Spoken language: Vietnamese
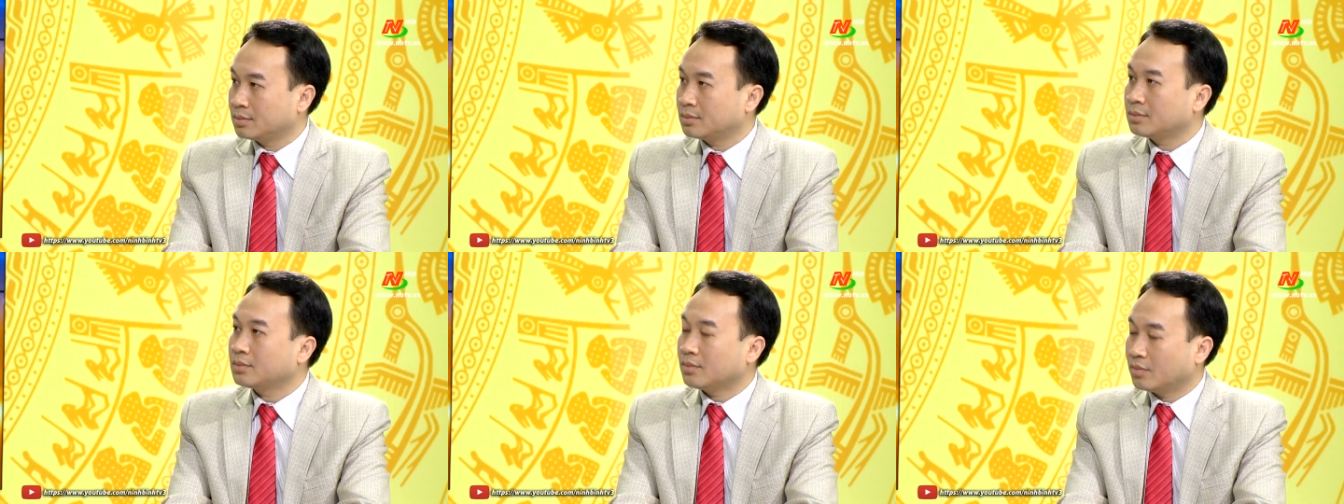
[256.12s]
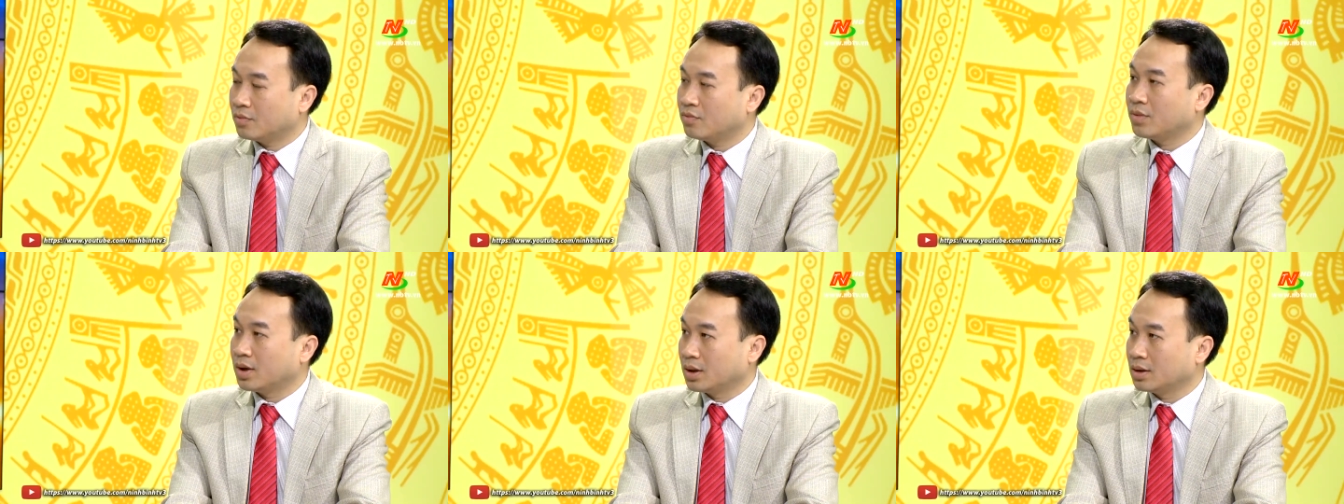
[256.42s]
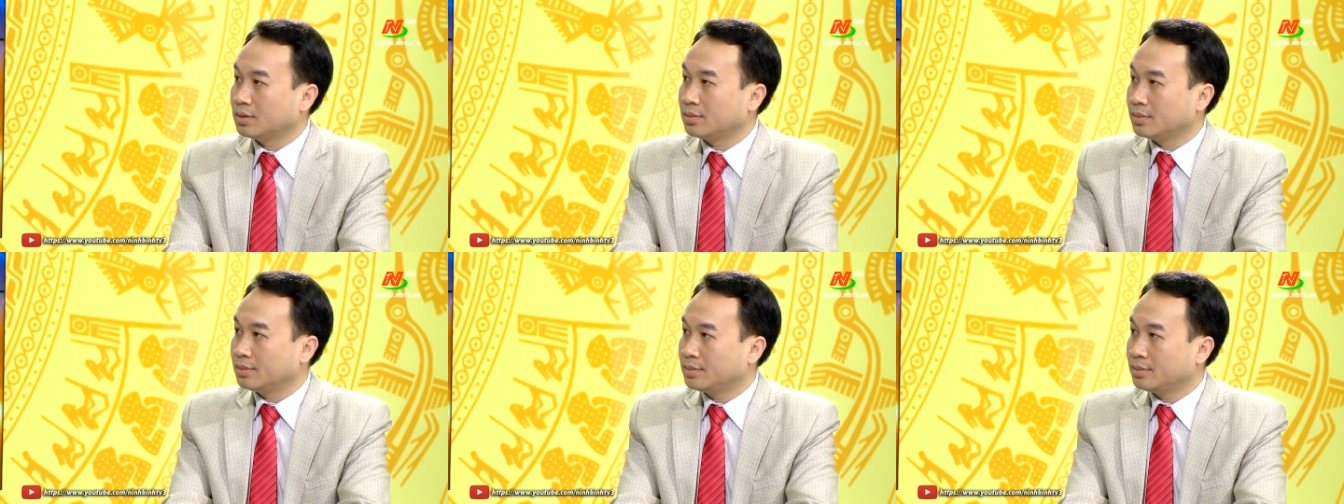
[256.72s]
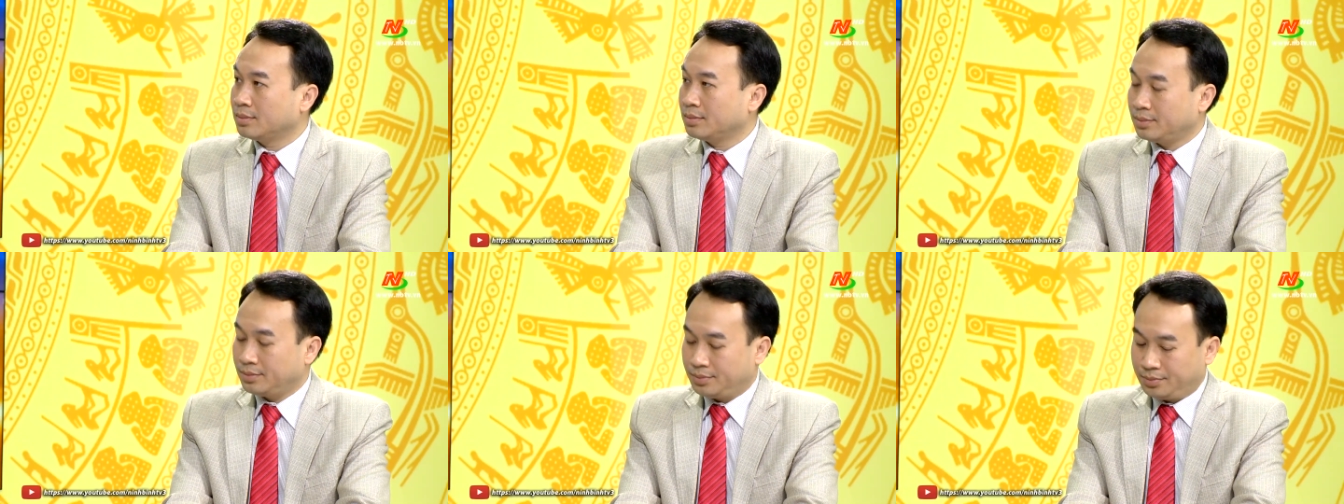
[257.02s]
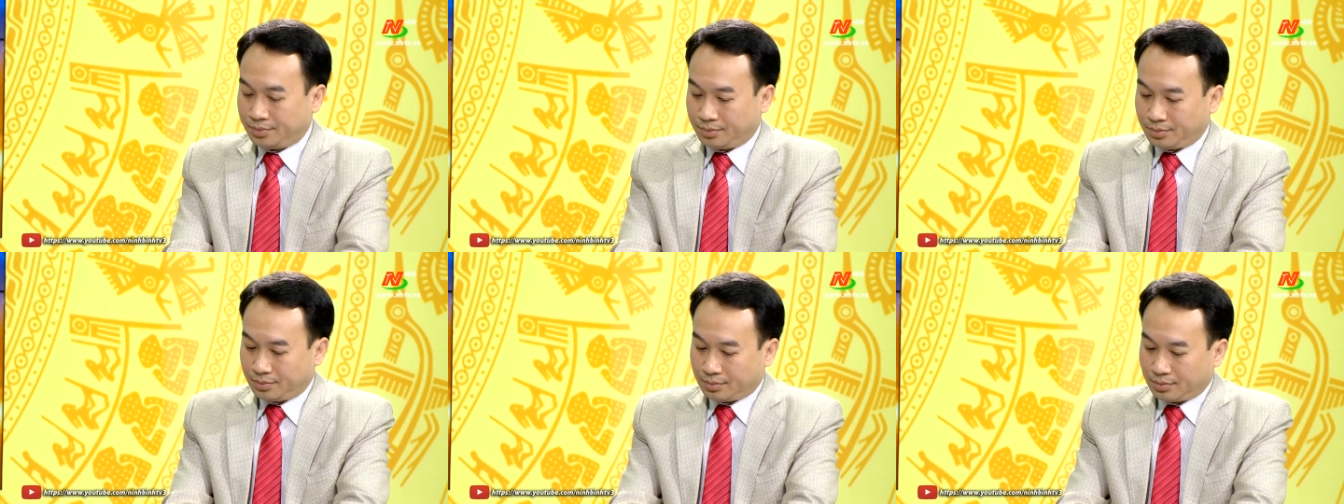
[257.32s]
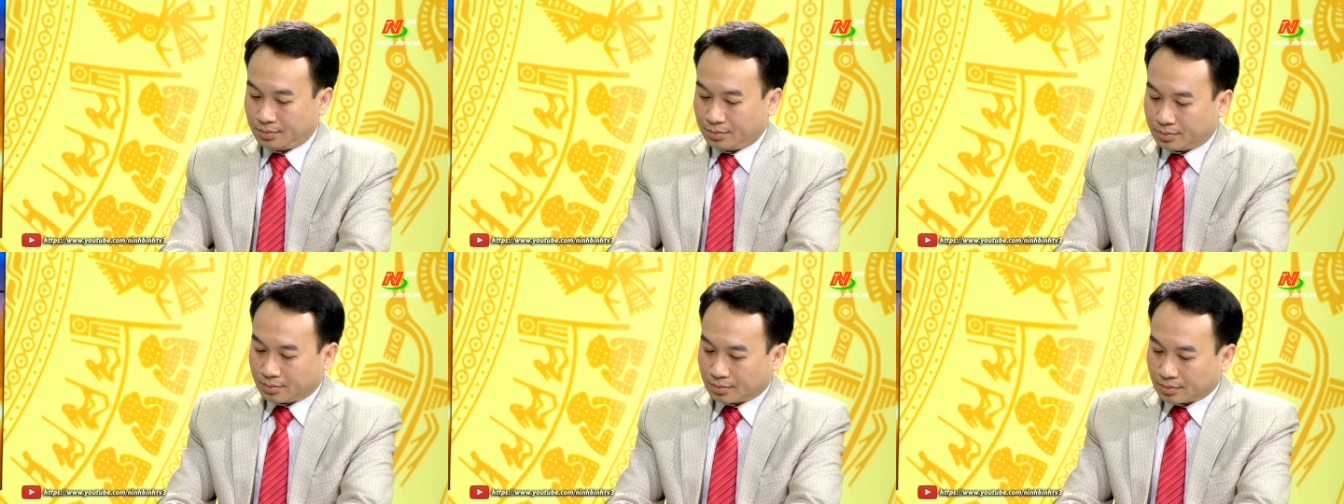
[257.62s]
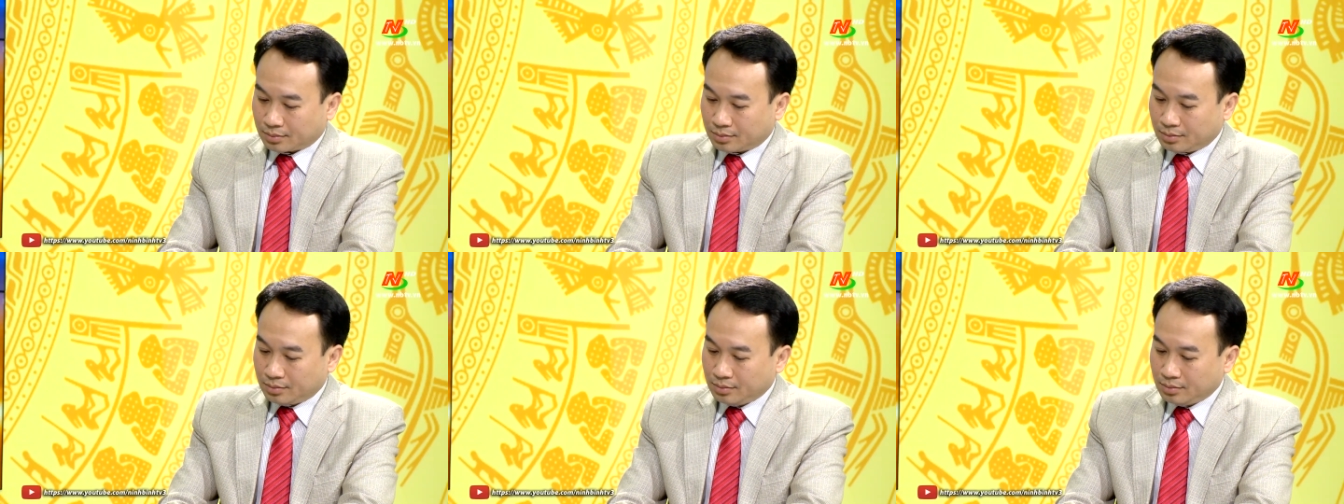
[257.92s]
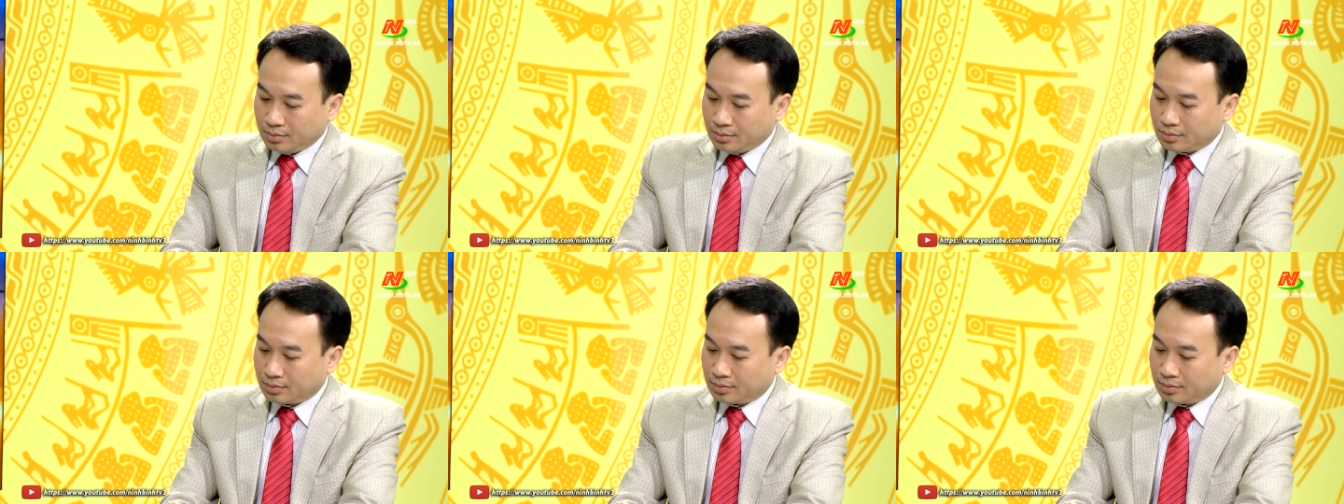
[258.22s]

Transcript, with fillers: và ờ, chúng tôi tập trung chỉ đạo anh em thực